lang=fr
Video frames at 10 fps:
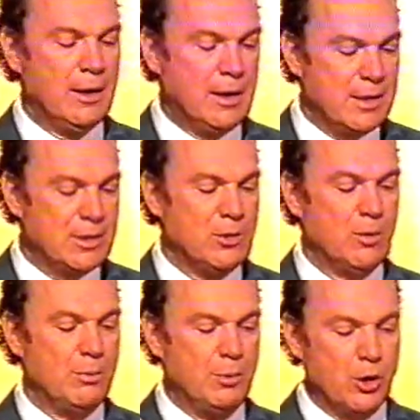
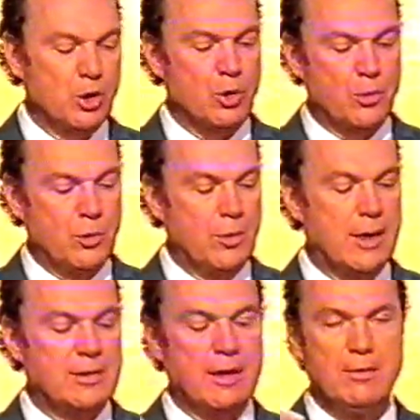Question pour un champion,
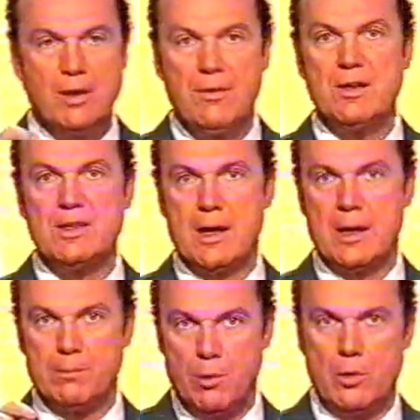grâce à TV5
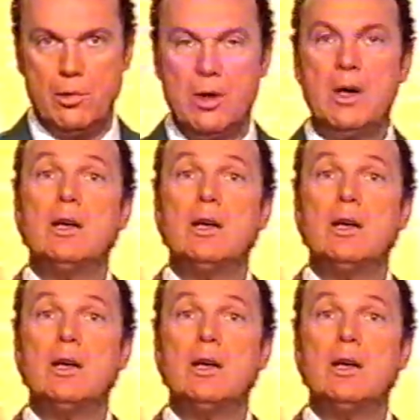Monde,